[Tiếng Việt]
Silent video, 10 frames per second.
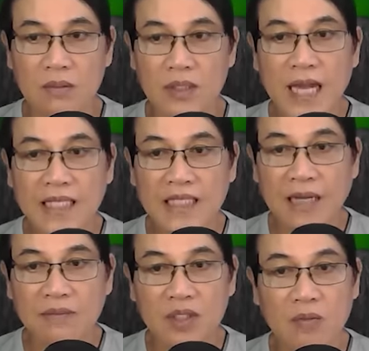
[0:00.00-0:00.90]
Gia
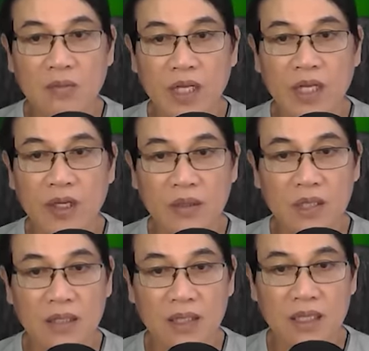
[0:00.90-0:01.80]
chạm sớm cho hiểu
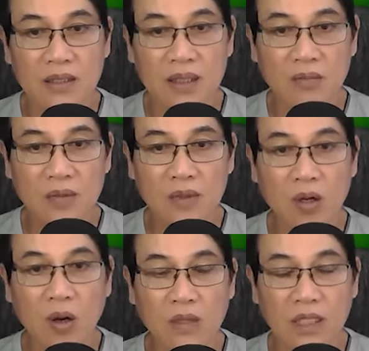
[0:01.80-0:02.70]
sự đời sớm
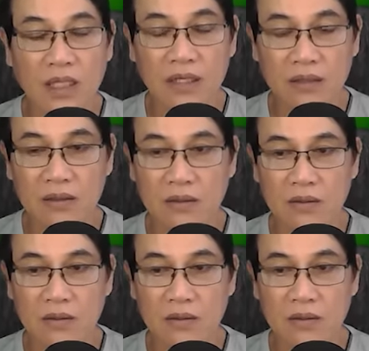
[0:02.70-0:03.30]
khôn người hơn.